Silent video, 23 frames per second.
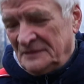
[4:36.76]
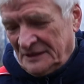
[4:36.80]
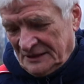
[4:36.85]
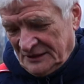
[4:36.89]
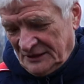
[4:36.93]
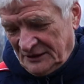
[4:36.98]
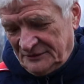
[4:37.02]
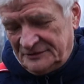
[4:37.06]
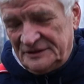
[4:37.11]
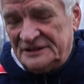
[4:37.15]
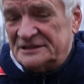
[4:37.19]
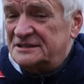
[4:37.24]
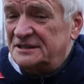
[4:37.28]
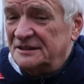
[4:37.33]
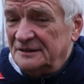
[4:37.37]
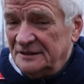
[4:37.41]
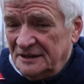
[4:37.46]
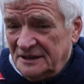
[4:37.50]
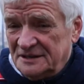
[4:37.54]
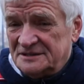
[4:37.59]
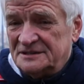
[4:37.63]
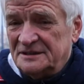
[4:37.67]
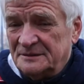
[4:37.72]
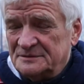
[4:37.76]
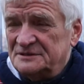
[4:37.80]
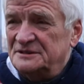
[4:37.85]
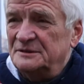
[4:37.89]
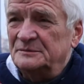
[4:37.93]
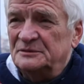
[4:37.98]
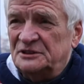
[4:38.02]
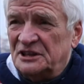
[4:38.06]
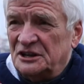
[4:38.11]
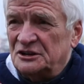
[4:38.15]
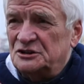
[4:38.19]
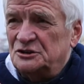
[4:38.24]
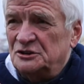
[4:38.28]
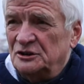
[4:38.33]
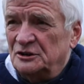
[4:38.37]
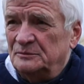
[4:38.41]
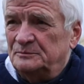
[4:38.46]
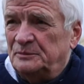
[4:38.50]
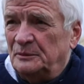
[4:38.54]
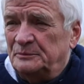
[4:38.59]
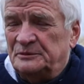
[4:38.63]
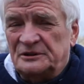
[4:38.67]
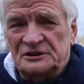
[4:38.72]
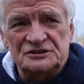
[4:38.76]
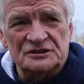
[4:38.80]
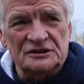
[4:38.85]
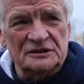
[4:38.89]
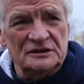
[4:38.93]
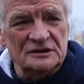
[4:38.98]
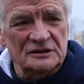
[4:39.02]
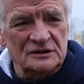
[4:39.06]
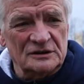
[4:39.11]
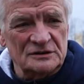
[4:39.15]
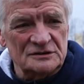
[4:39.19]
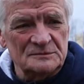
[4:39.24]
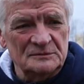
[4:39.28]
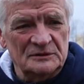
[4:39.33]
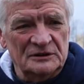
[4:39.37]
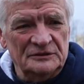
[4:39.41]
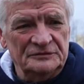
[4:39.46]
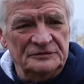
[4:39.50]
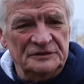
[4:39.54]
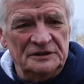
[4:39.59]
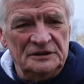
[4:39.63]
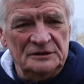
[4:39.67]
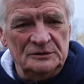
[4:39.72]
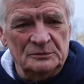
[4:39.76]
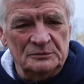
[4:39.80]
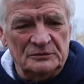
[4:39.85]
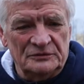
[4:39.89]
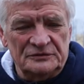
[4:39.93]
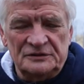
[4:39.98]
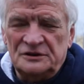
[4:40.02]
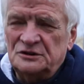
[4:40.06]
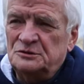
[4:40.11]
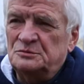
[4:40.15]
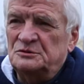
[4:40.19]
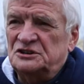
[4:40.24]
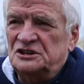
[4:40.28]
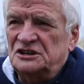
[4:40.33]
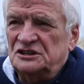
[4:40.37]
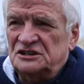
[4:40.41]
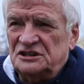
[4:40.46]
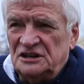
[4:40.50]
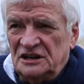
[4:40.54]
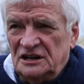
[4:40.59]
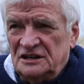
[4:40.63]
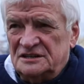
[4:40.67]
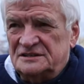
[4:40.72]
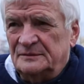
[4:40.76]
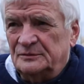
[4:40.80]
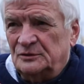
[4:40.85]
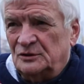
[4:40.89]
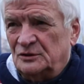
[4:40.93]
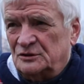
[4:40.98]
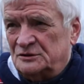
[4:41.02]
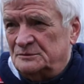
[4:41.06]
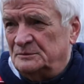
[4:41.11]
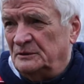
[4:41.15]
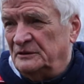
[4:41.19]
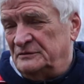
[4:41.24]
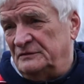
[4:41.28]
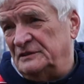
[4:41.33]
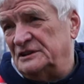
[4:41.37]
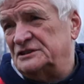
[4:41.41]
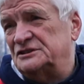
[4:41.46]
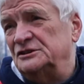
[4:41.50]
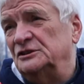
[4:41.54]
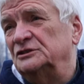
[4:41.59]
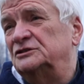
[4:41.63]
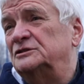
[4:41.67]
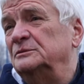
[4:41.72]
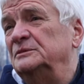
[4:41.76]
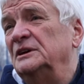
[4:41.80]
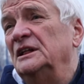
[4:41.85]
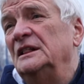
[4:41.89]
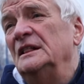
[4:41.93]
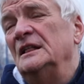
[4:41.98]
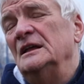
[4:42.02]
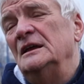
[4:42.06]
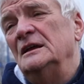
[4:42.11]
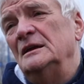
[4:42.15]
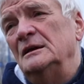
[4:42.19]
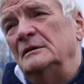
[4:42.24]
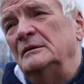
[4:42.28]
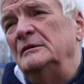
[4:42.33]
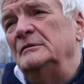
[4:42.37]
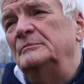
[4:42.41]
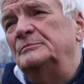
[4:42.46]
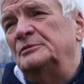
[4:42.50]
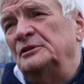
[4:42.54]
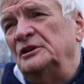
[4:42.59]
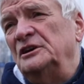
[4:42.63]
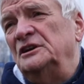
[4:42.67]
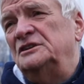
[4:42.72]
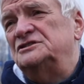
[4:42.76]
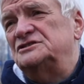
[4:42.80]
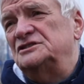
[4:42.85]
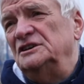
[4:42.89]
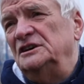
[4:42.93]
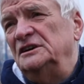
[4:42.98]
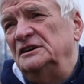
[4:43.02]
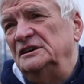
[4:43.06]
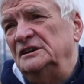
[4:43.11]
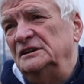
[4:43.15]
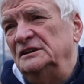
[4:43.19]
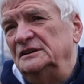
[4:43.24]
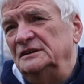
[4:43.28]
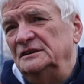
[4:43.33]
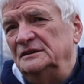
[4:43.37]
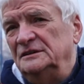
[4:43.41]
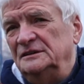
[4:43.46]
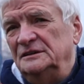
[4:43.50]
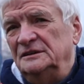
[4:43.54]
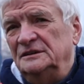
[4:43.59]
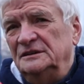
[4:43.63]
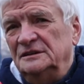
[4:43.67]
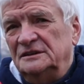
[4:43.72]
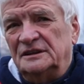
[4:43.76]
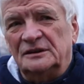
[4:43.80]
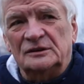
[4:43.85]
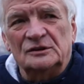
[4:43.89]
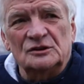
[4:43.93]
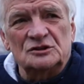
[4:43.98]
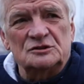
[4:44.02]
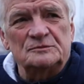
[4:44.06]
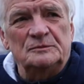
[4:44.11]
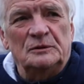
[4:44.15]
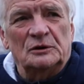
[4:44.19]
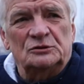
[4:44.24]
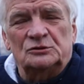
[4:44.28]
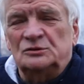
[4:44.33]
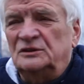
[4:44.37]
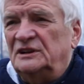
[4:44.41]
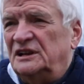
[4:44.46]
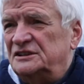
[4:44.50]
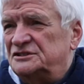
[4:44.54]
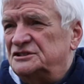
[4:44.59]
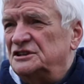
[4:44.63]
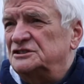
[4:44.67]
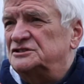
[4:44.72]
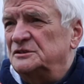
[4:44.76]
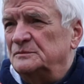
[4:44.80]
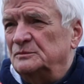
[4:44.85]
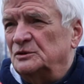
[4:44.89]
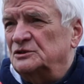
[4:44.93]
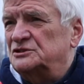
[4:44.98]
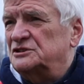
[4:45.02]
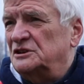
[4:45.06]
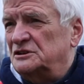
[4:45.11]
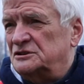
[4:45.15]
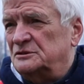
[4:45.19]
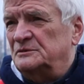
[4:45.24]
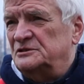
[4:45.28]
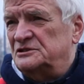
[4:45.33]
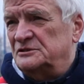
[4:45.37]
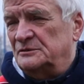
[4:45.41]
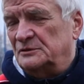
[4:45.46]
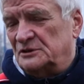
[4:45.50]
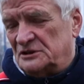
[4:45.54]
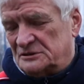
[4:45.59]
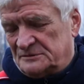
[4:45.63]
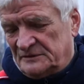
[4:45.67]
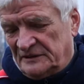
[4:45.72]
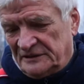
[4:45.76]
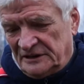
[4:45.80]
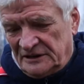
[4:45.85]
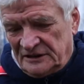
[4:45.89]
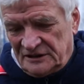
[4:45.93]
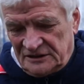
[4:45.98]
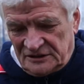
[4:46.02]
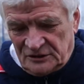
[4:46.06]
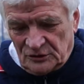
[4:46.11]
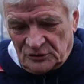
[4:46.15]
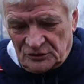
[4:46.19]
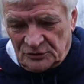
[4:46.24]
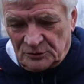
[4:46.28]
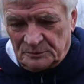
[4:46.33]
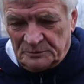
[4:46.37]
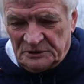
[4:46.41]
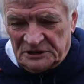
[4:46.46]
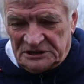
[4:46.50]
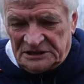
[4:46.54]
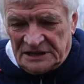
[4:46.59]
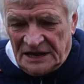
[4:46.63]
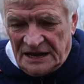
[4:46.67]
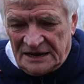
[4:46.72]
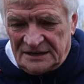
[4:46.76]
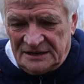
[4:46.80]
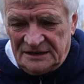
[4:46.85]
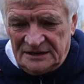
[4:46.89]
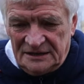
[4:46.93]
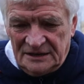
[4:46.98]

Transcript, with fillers: No więc jestem z nim też y, po pierwszej rozmowie. Umówiliśmy się, że na następną rozmowę właśnie o tym y, projekcie y, tego sportu dla dzieci i młodzieży będziemy rozmawiali to rugby tag.